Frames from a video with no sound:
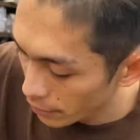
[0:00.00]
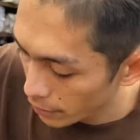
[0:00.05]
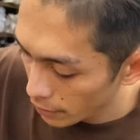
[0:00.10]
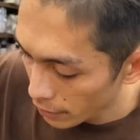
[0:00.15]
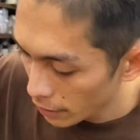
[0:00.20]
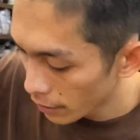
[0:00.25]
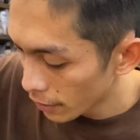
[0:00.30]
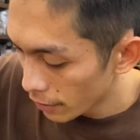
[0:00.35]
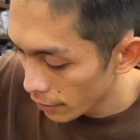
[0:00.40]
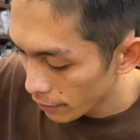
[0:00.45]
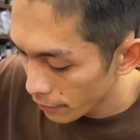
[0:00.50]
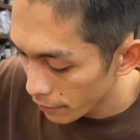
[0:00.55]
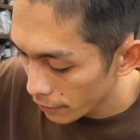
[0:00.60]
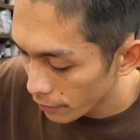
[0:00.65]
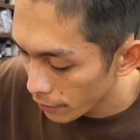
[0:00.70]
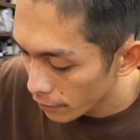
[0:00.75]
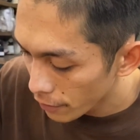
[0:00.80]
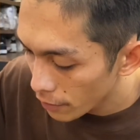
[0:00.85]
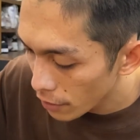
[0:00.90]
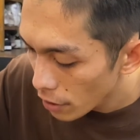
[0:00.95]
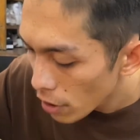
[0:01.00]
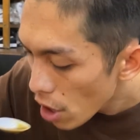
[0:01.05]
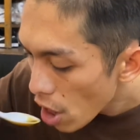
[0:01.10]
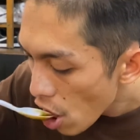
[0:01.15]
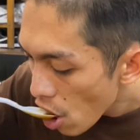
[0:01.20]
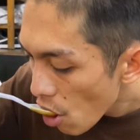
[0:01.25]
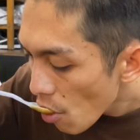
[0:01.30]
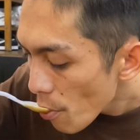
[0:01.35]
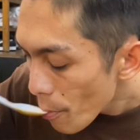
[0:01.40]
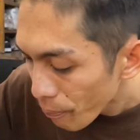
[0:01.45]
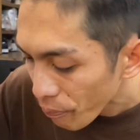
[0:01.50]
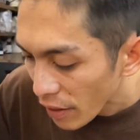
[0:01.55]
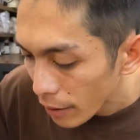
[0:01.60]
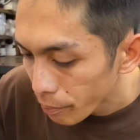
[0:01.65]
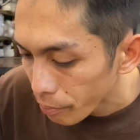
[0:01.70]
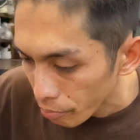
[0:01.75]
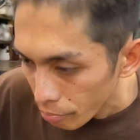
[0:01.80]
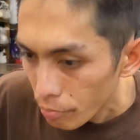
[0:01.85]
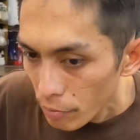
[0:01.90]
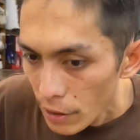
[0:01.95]
ano, tara, let's this
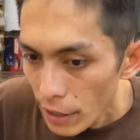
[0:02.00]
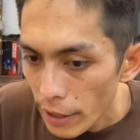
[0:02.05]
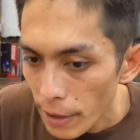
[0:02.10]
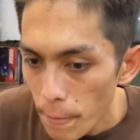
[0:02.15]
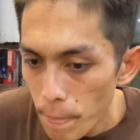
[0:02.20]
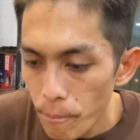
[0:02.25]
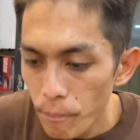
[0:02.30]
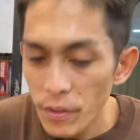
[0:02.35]
do.